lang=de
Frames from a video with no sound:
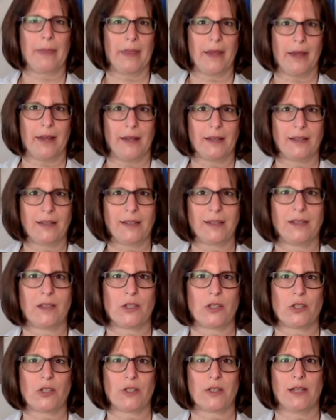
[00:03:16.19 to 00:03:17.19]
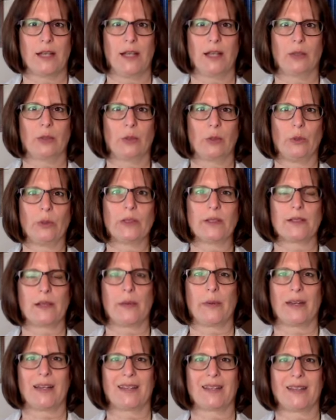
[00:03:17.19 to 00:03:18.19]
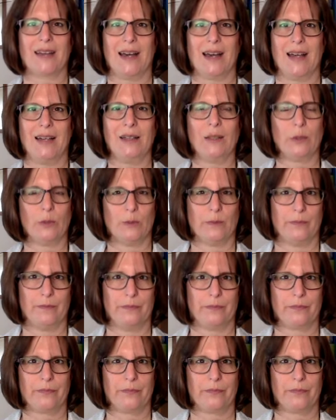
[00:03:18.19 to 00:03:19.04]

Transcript: Ein kritisches Elektrolyt ist aber das Kalium.